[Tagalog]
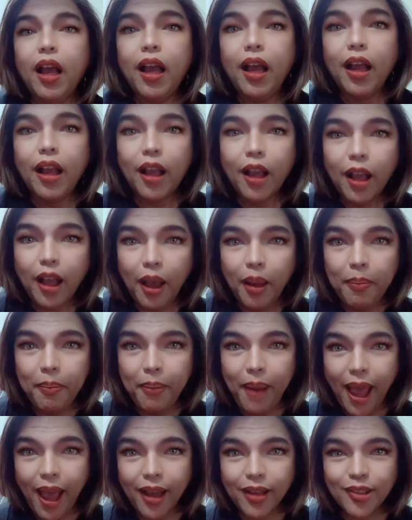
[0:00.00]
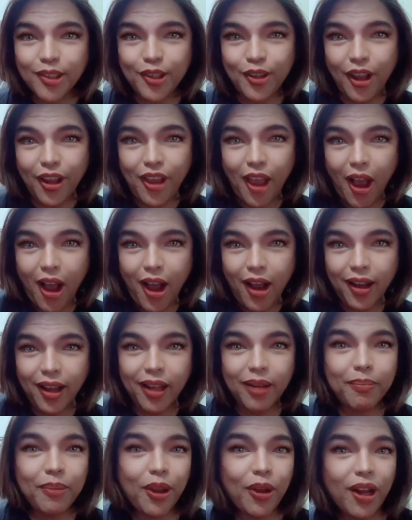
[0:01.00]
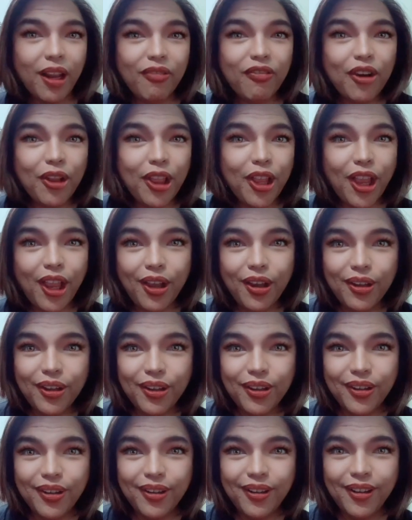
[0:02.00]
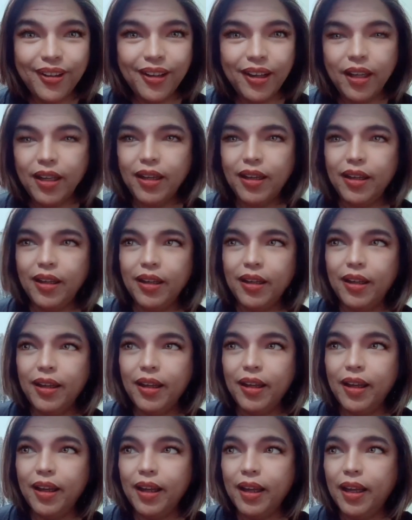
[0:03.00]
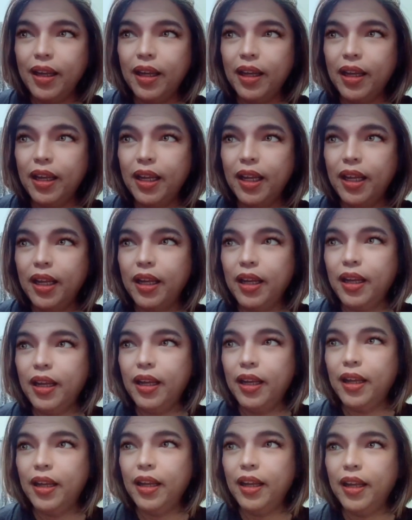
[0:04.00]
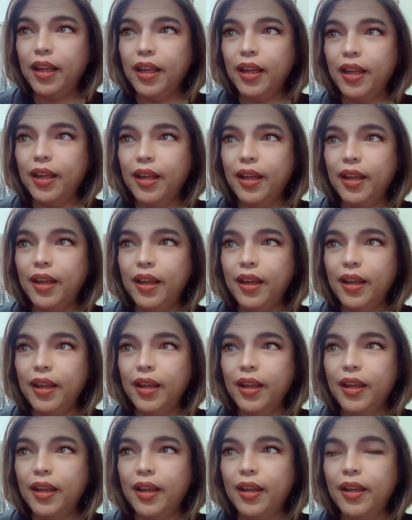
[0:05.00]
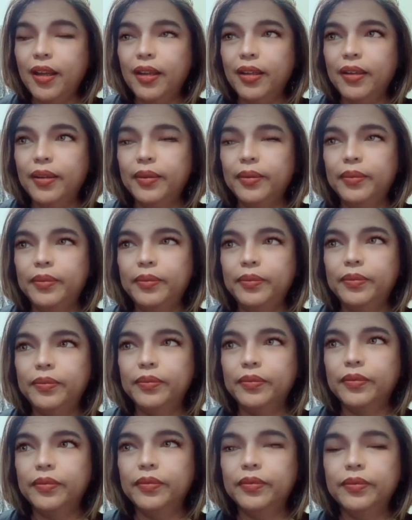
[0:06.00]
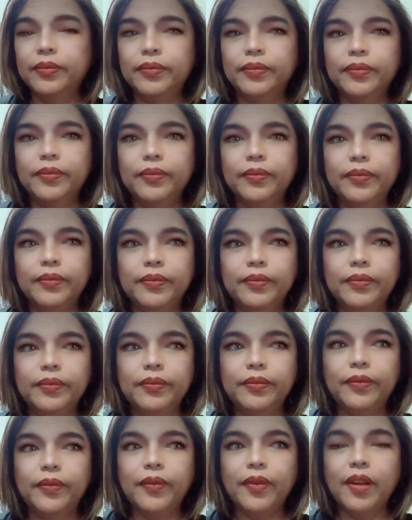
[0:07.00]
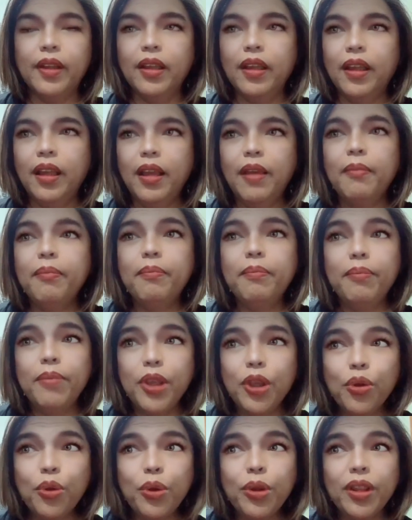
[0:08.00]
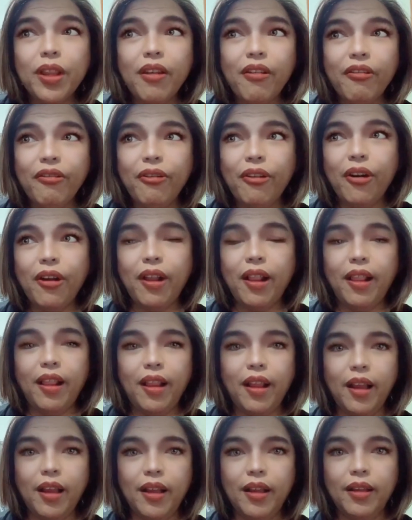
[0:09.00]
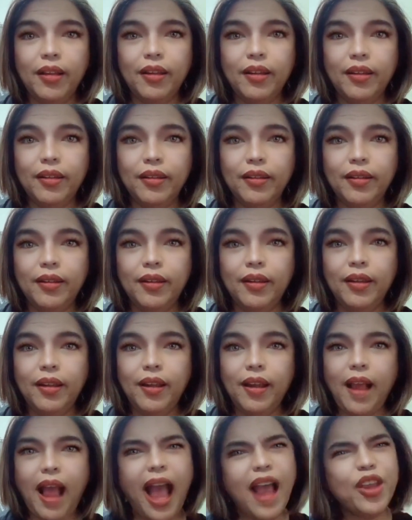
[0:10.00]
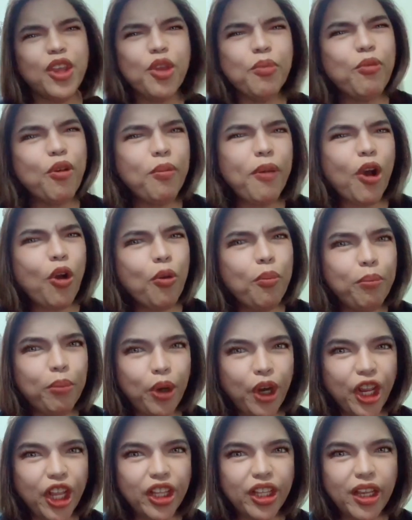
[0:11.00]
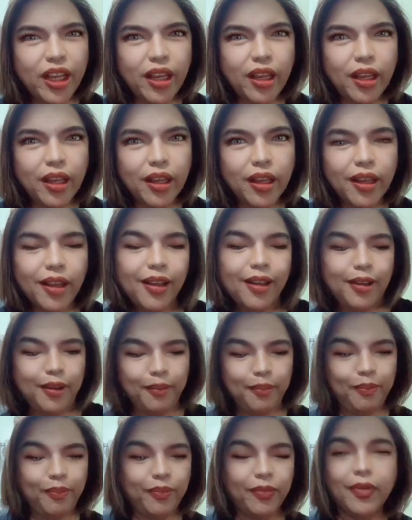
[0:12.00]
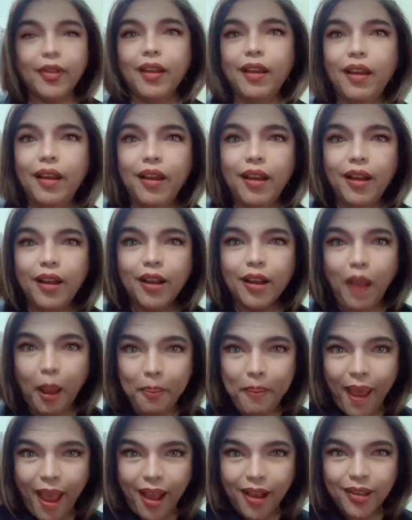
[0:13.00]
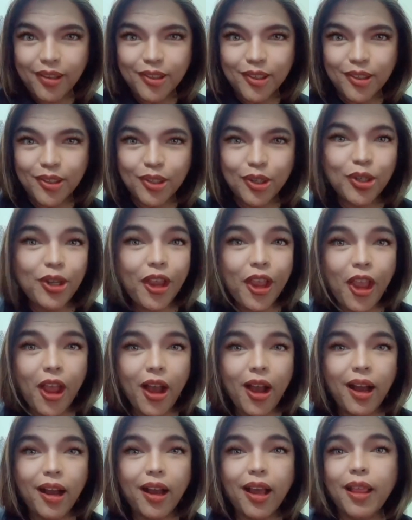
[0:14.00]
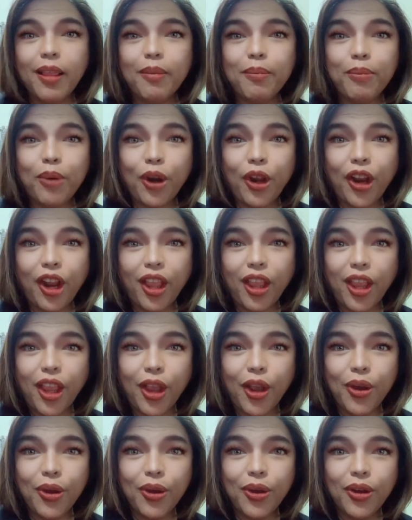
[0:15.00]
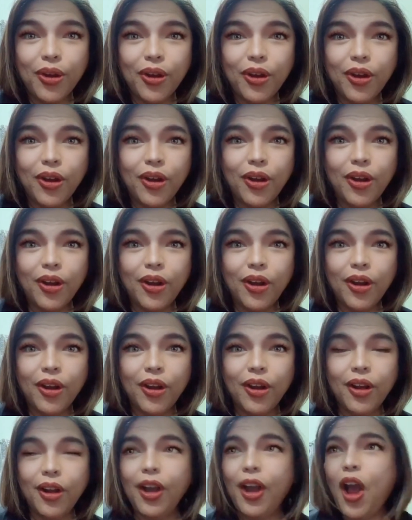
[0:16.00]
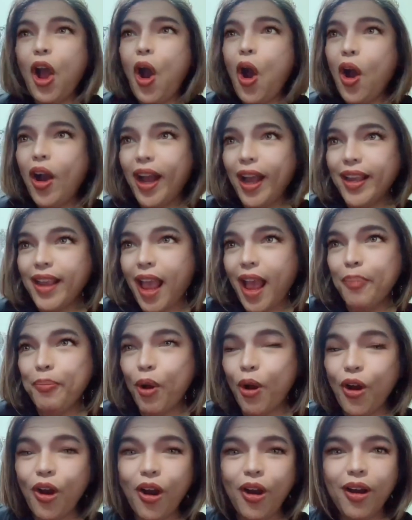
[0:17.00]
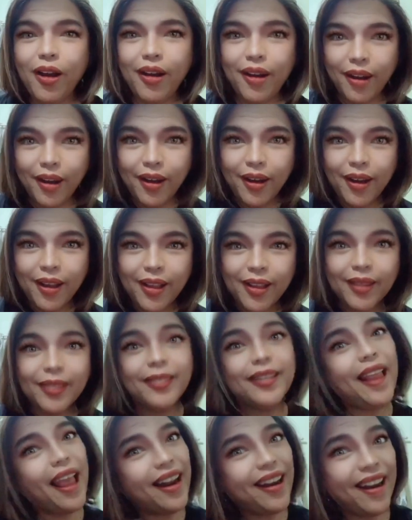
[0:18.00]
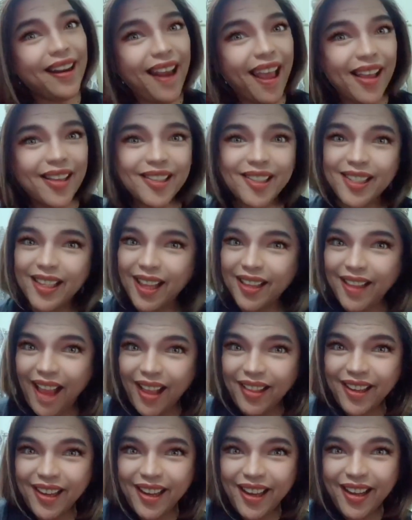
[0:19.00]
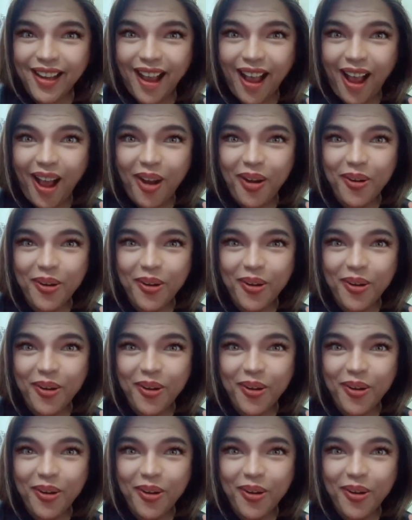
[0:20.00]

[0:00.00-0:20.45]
Come back to the young and beautiful you. Come back to the young and beautiful you. Ganun dapat. Beautiful. Beautiful. Beautiful. Ayaw niyo po ba kung pretty? Philosopher pa. Come back to the young and pretty you. Funny ka, no? O kaya po, tara na sa dating ikaw.